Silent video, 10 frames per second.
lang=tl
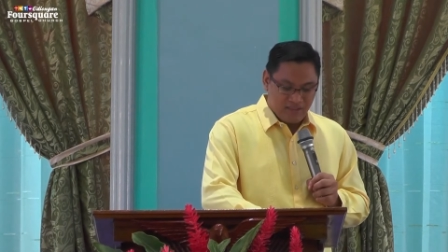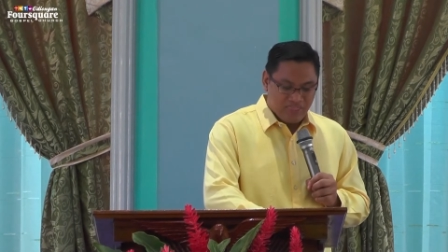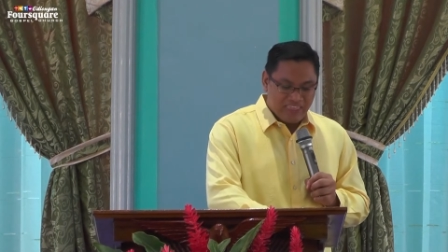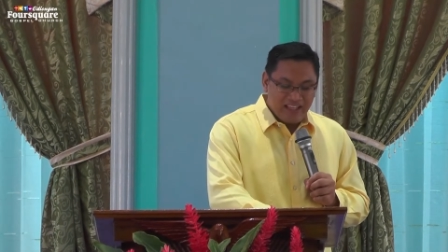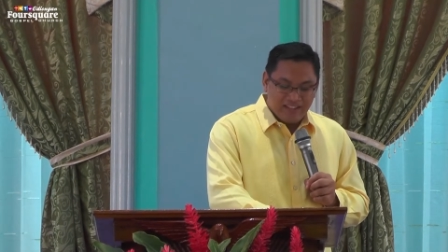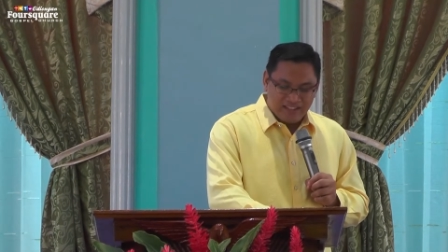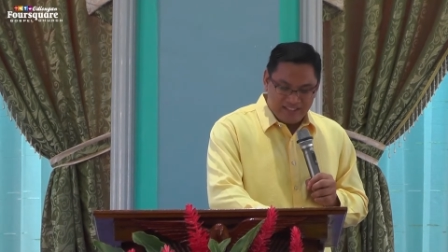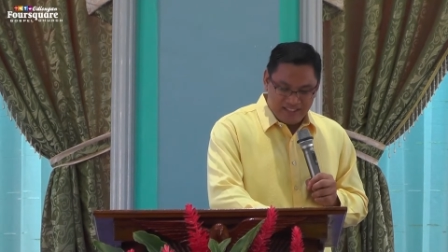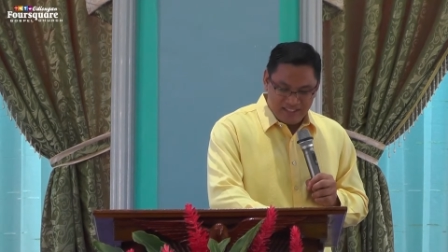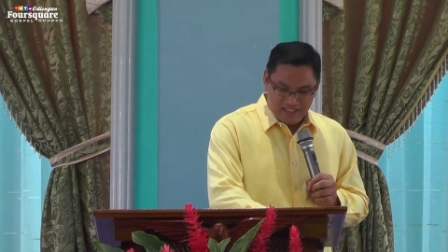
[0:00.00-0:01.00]

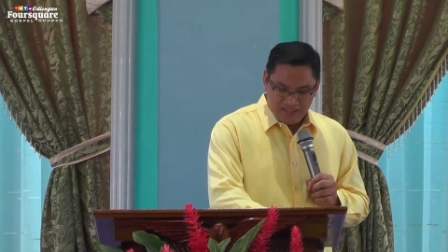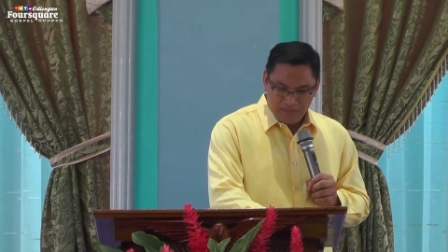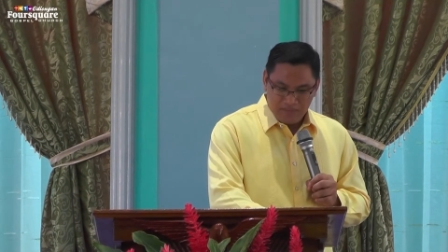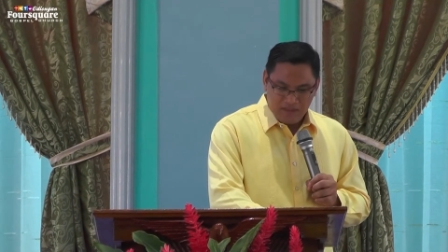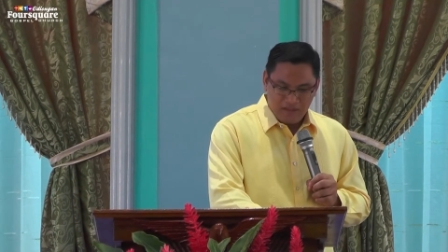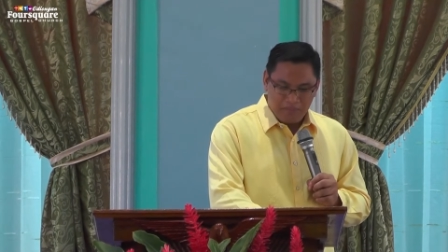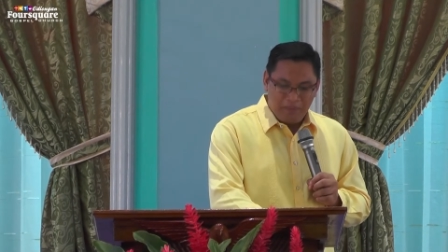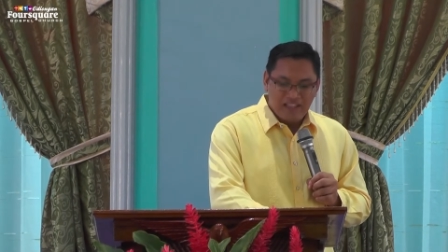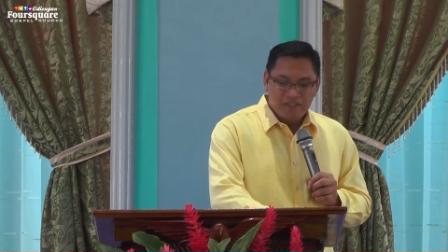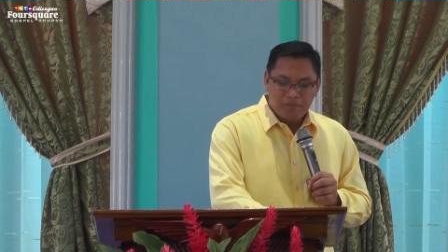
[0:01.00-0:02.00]
thinkers, best